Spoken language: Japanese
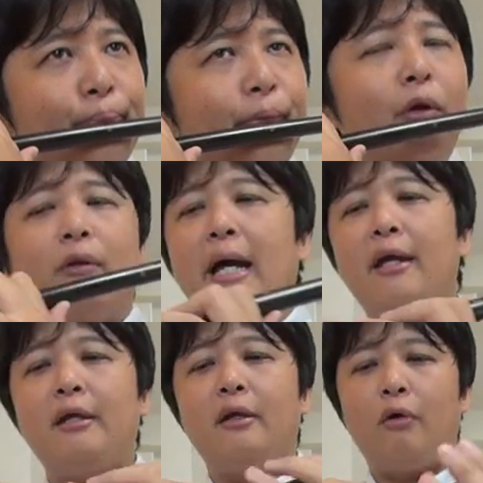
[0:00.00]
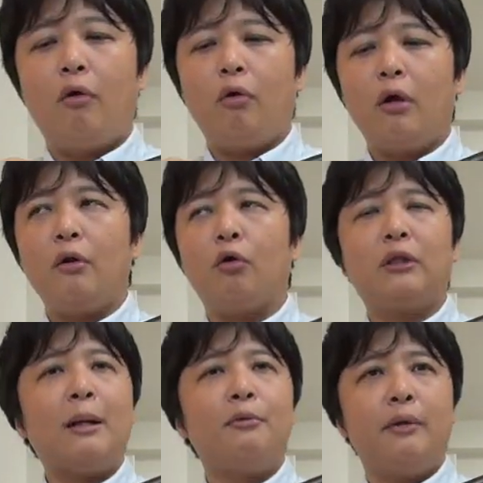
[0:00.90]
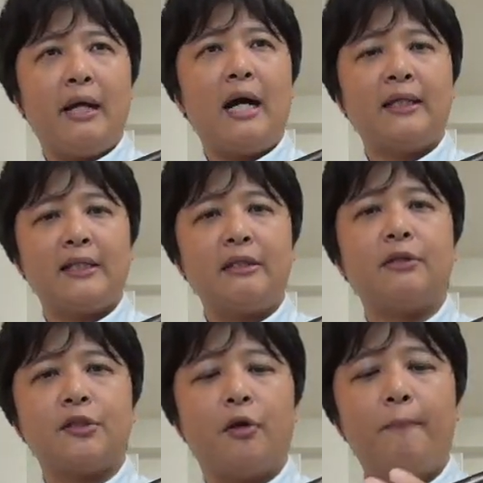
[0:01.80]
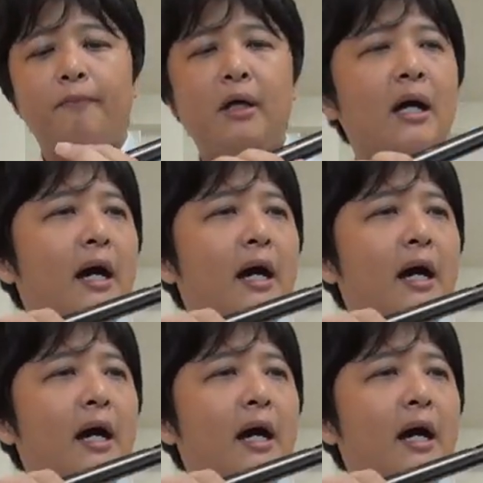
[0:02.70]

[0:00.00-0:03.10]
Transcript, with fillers: これの第、これのオクターブ上がなっちゃうんですよ。だか